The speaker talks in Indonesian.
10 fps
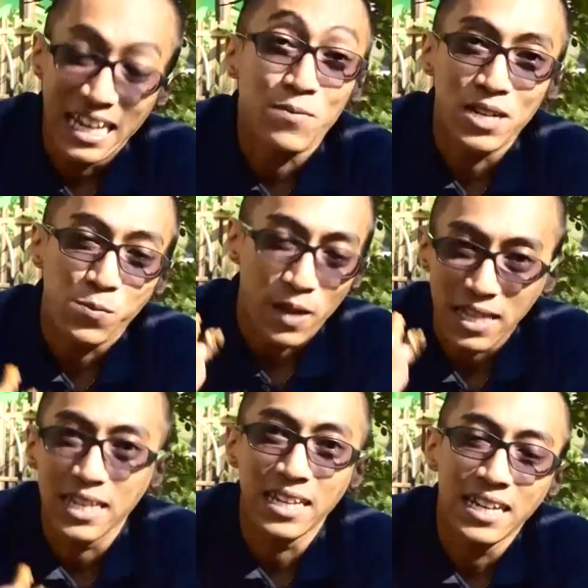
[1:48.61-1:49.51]
Tanaman
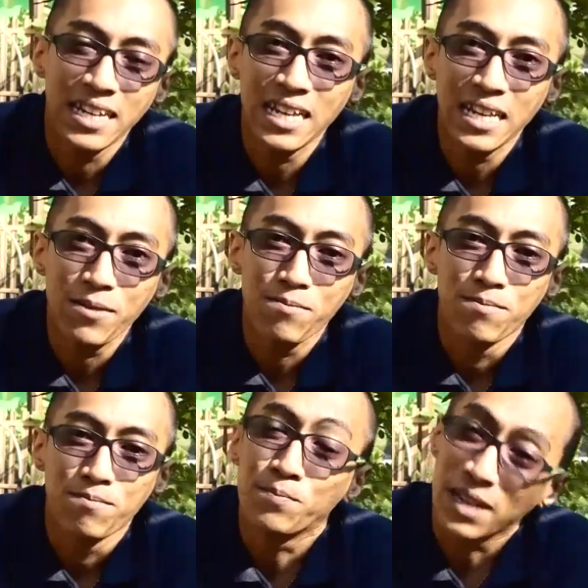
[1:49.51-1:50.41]
seperti ini
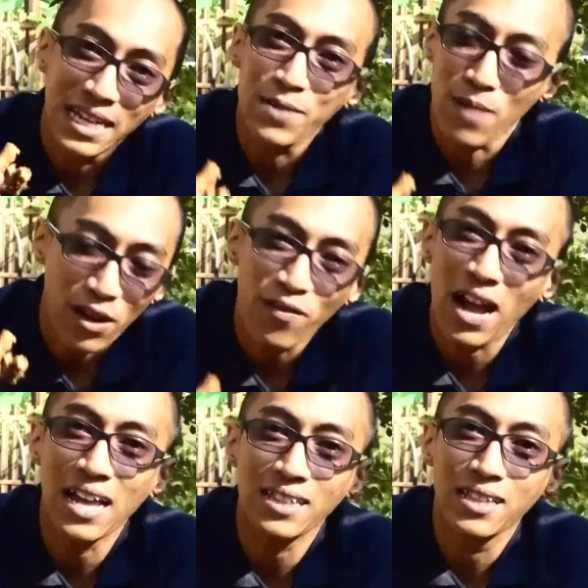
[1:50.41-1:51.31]
memiliki
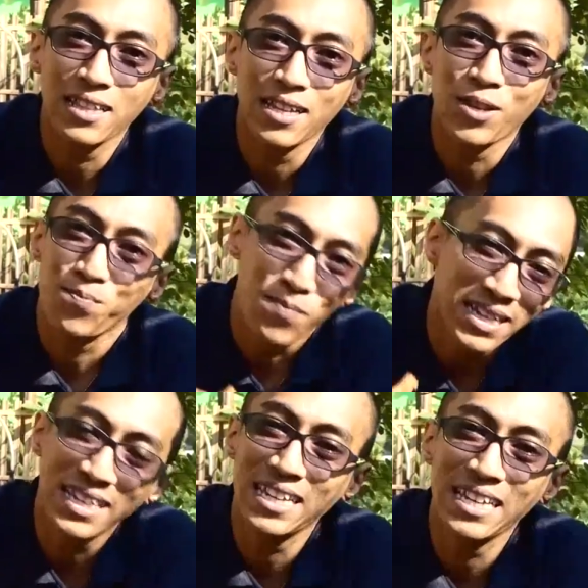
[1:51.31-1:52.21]
manfaat
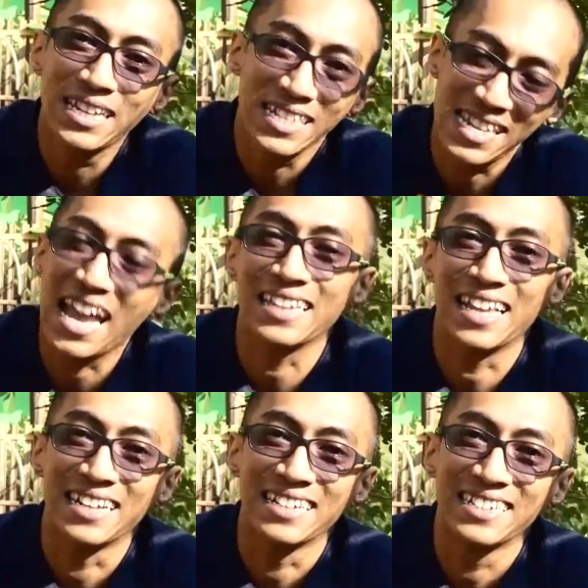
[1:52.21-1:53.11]
bagi
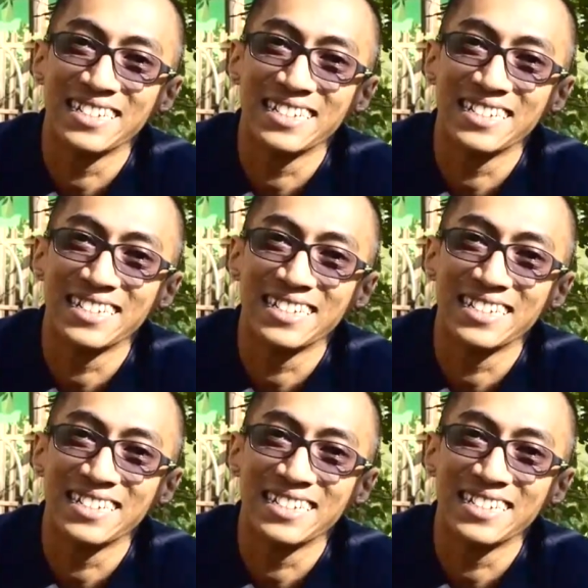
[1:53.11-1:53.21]
kesehatan.